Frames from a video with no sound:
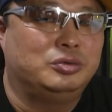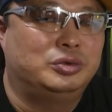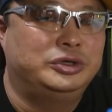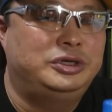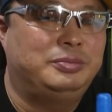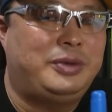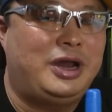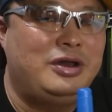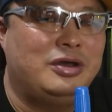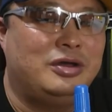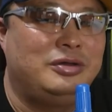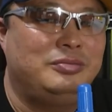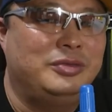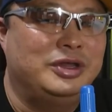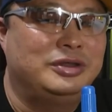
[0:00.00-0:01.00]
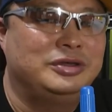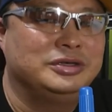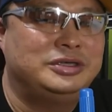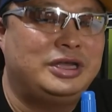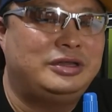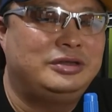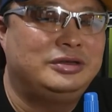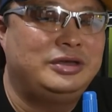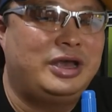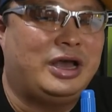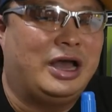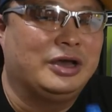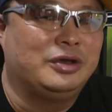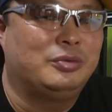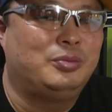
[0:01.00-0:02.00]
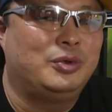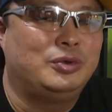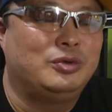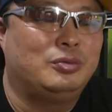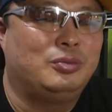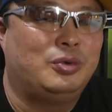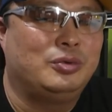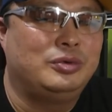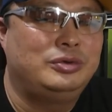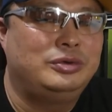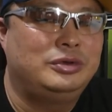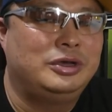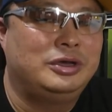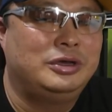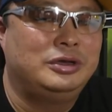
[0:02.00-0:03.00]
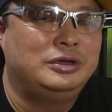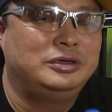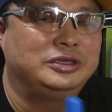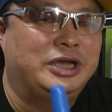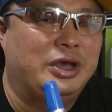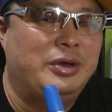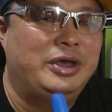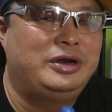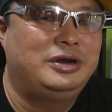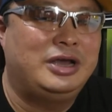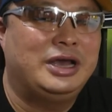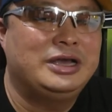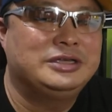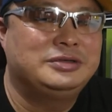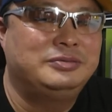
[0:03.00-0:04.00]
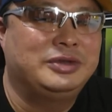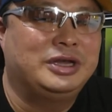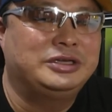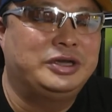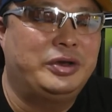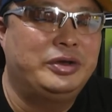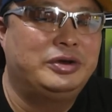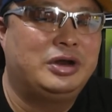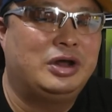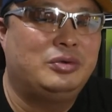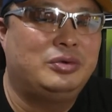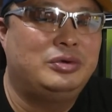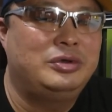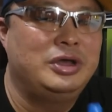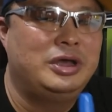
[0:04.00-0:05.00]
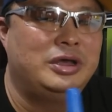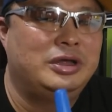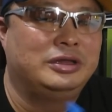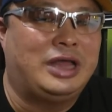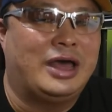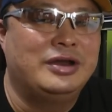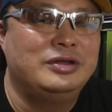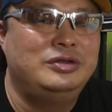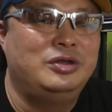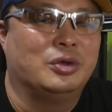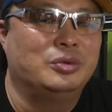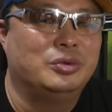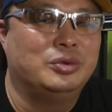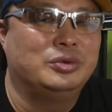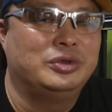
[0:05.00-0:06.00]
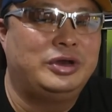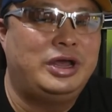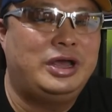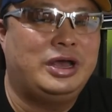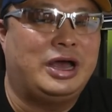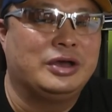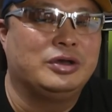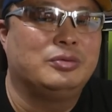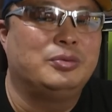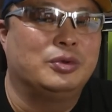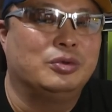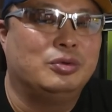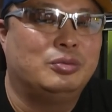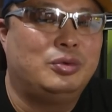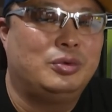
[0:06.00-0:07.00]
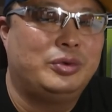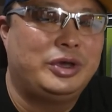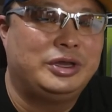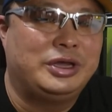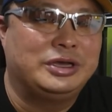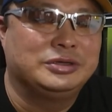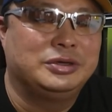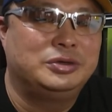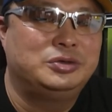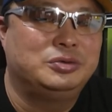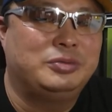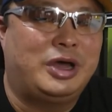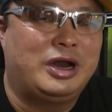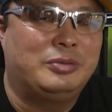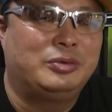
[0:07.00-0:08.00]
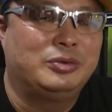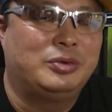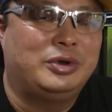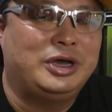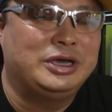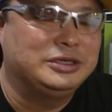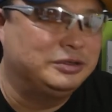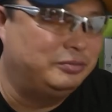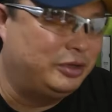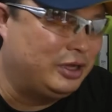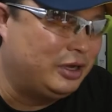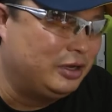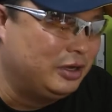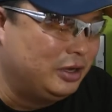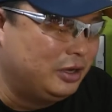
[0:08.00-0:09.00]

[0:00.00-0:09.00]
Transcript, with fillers: 구십팔 년 민트세트의 가격 변동폭은 제외를 하겠습니다. 제외를 하고 다른 연도들의 가격 변동폭에 대해서 좀 알아보도록 하겠습니다.